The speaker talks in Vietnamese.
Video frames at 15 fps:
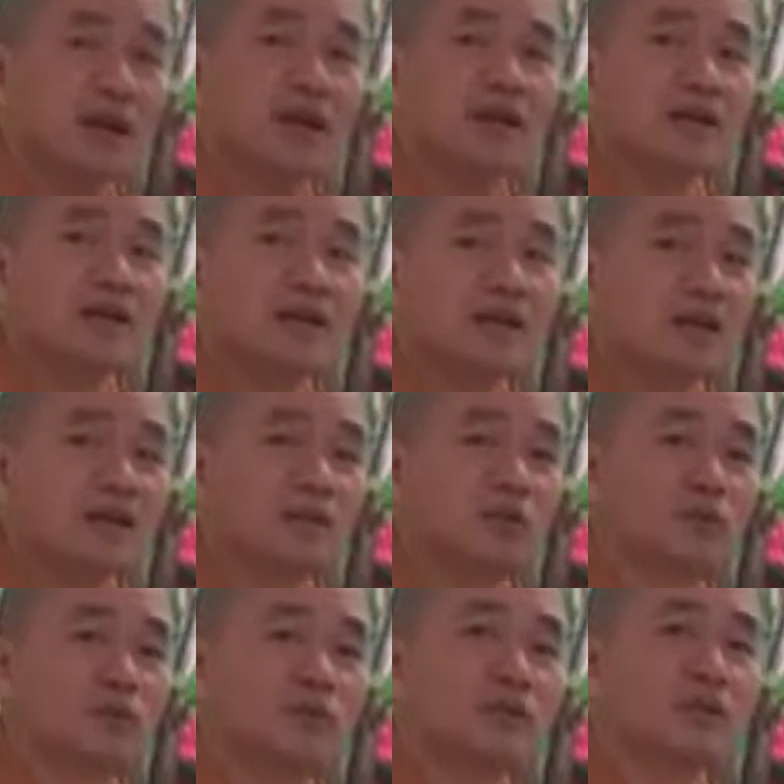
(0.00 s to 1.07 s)
Đây là
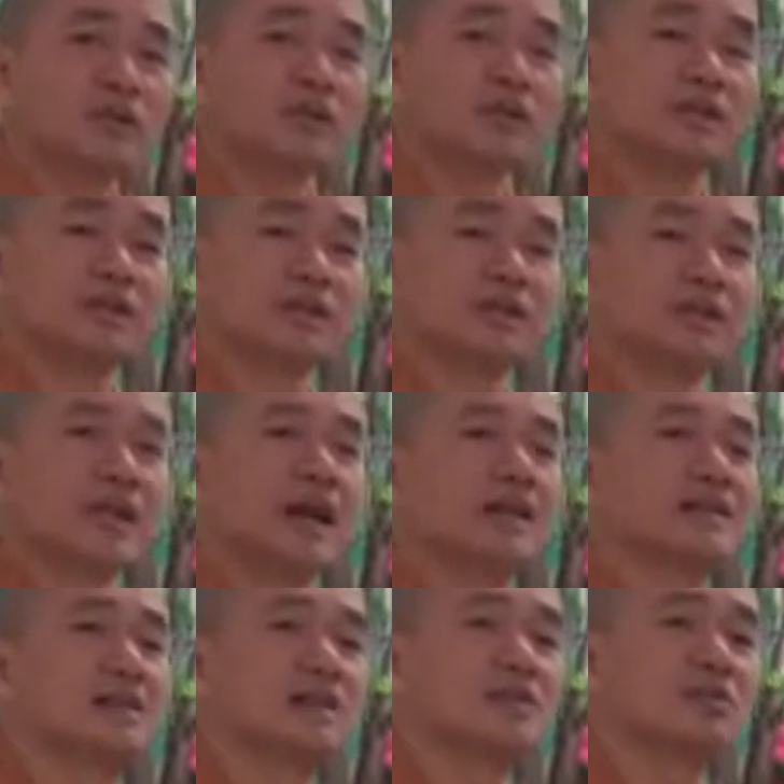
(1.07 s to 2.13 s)
một tiến trình
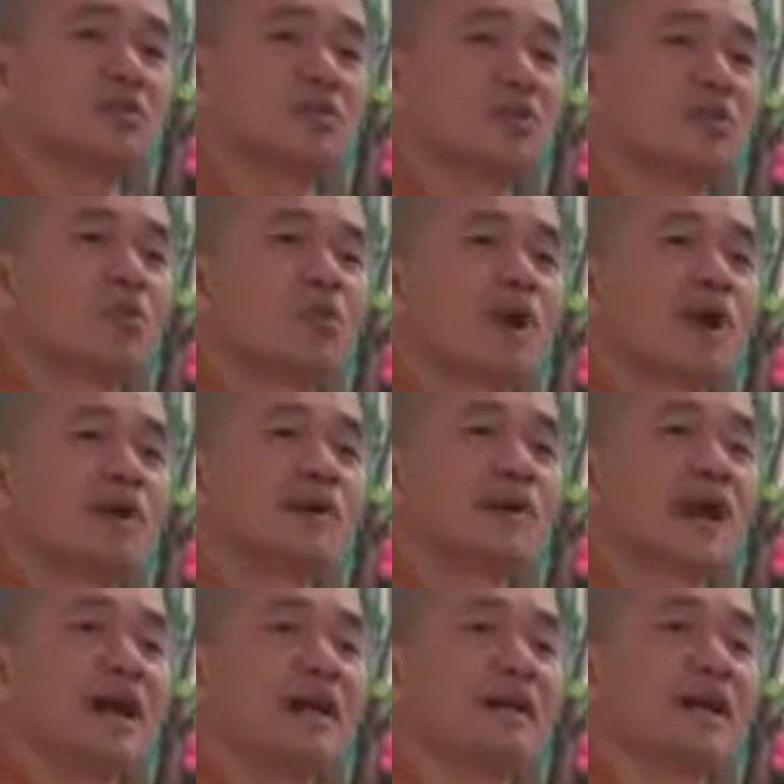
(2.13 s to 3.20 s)
tái sinh của quan
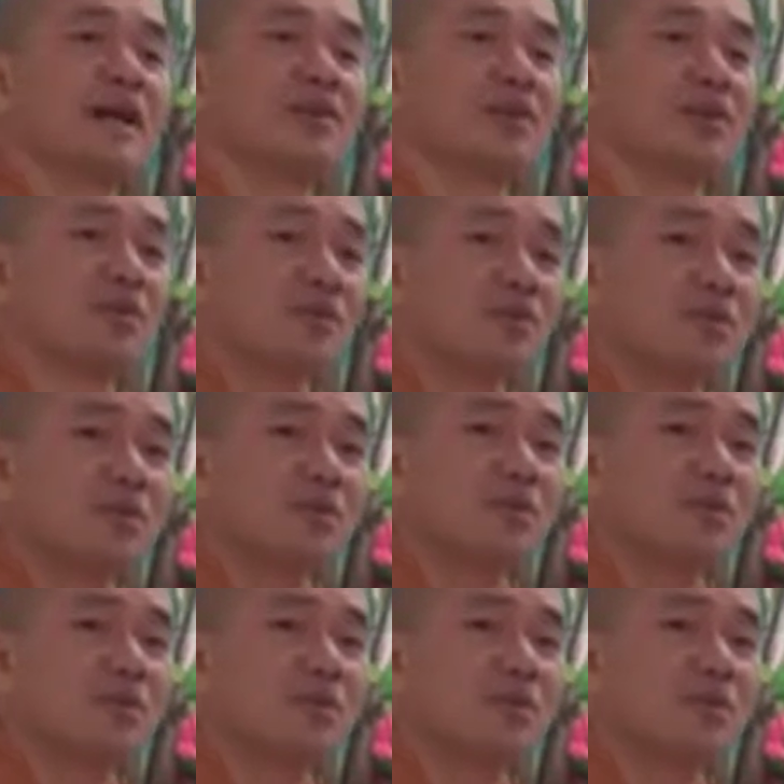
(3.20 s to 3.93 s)
gia trái chủ.